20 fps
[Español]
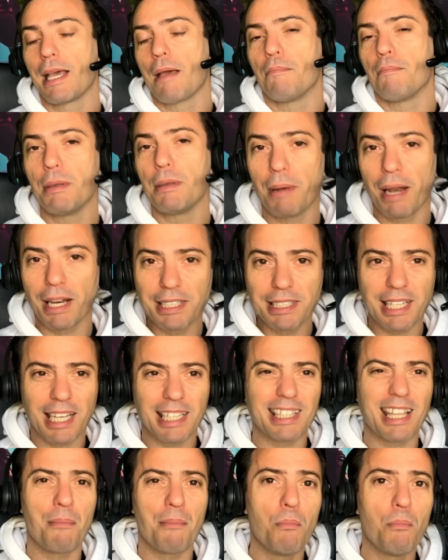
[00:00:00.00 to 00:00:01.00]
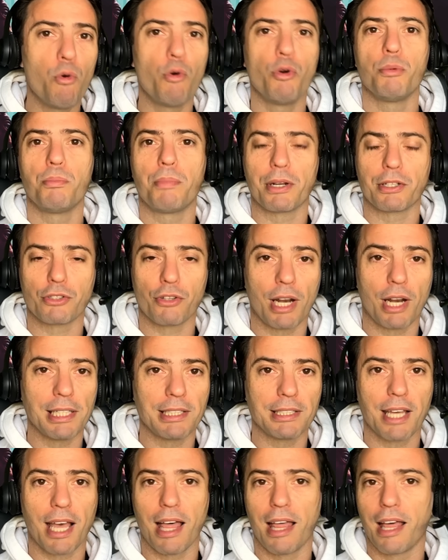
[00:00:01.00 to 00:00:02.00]
mi planilla está muy
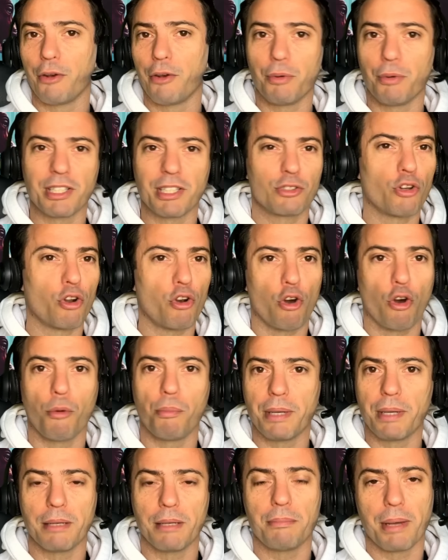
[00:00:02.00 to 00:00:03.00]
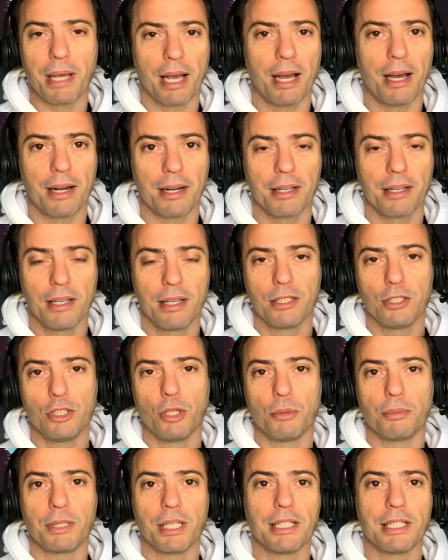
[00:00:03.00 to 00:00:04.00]
personalizada, no es solo copiar y pegar y
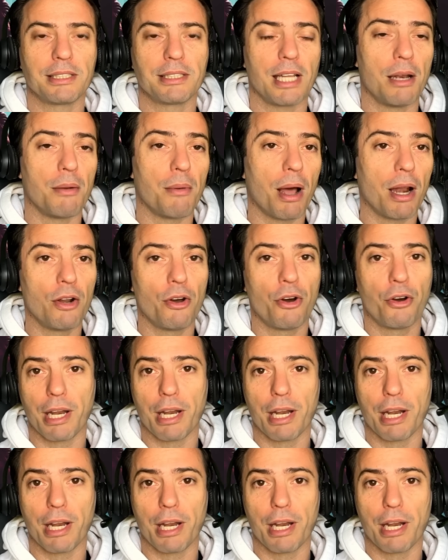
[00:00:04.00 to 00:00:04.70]
obtenés el valor,